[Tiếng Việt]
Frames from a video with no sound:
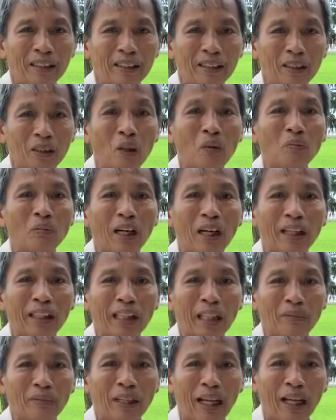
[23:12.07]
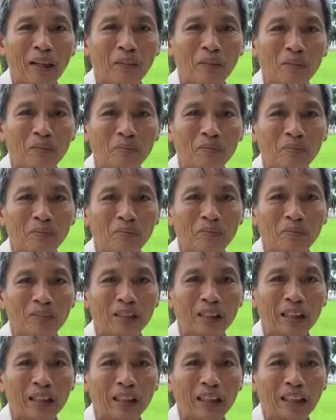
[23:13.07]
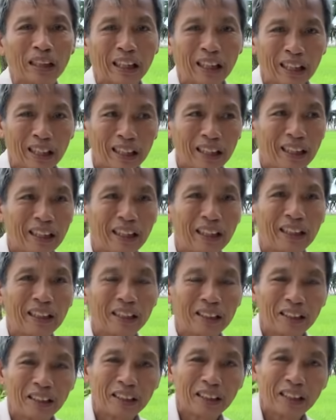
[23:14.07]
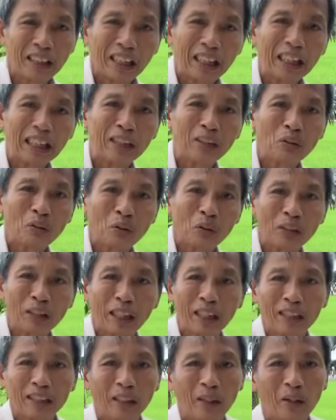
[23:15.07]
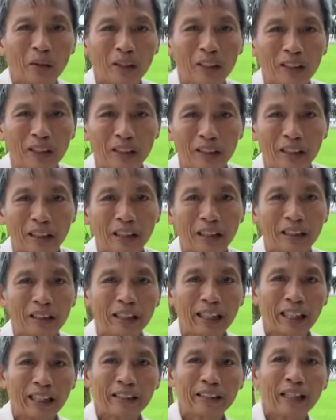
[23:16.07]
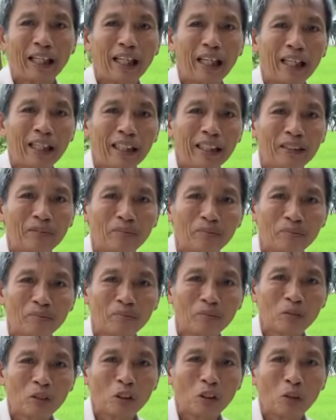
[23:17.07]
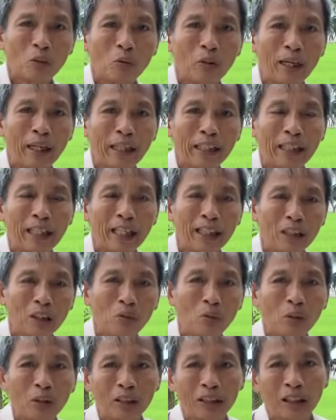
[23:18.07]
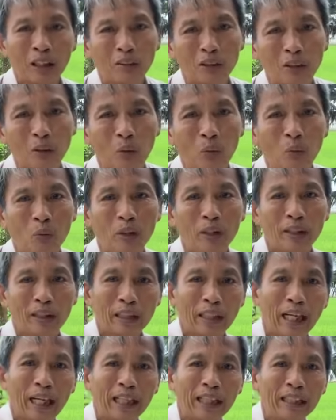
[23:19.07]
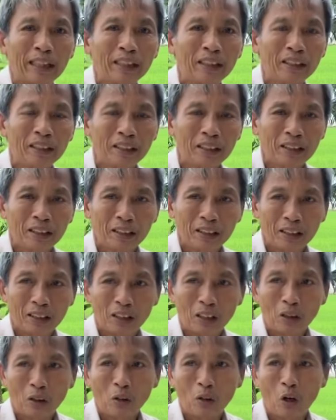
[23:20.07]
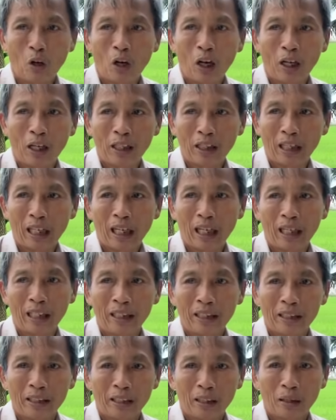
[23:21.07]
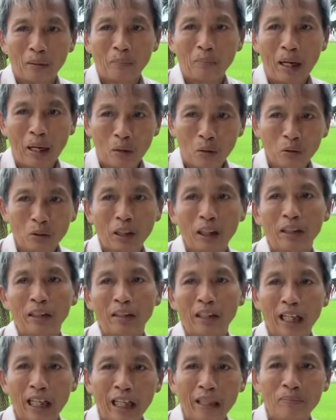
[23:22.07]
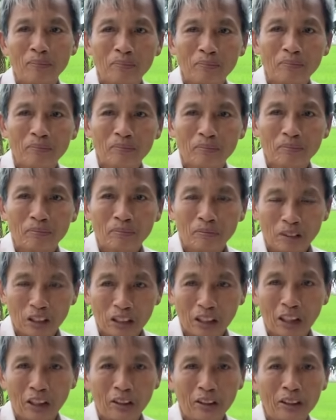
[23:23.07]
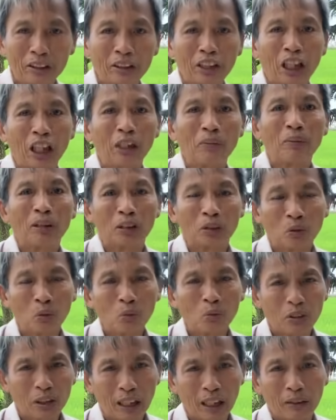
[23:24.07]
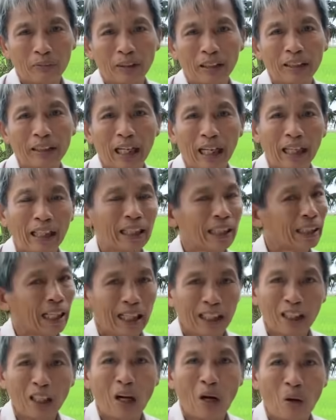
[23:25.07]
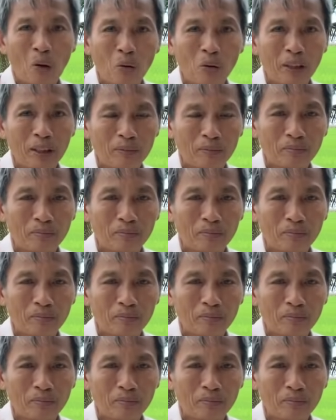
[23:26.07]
tốt đời đẹp đạo thì cái ý của tôi vậy thôi thì xét ra đó ngoài ra đức Quỳnh giáo chủ á, ngài còn á, là báo tin thêm những cái sự mà chúng sanh phải nhận cái nạn khổ đó